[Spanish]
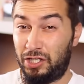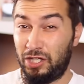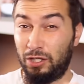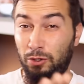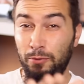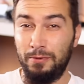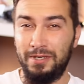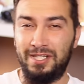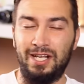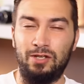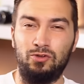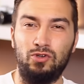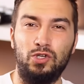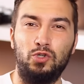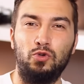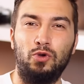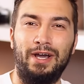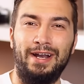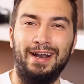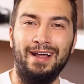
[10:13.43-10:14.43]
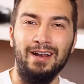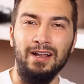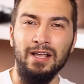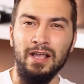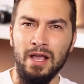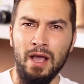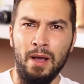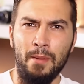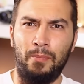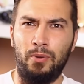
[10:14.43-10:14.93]
Echad un vistazo a su
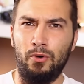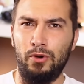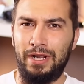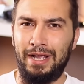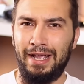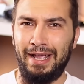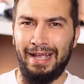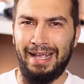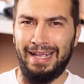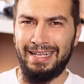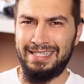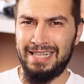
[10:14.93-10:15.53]
canal porque